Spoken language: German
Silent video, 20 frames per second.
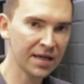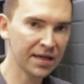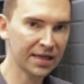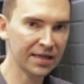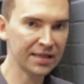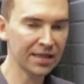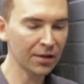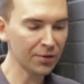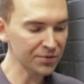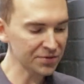
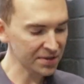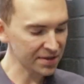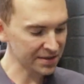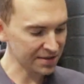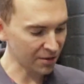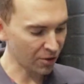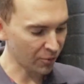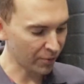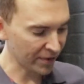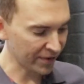Genauso ist
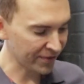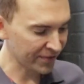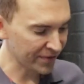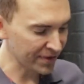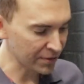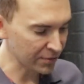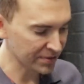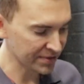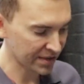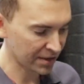es auch bei
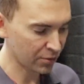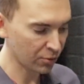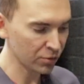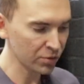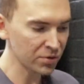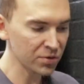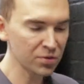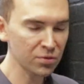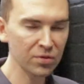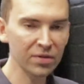vielen unseren
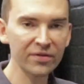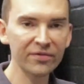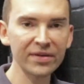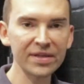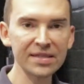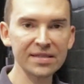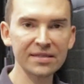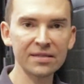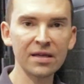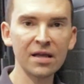Kunden so
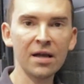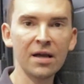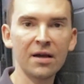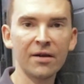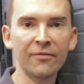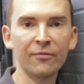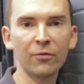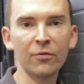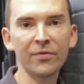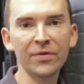gewesen,
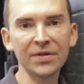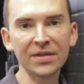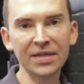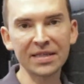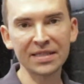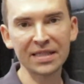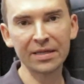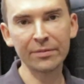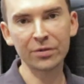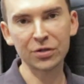wo wir die
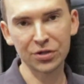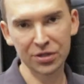Getriebe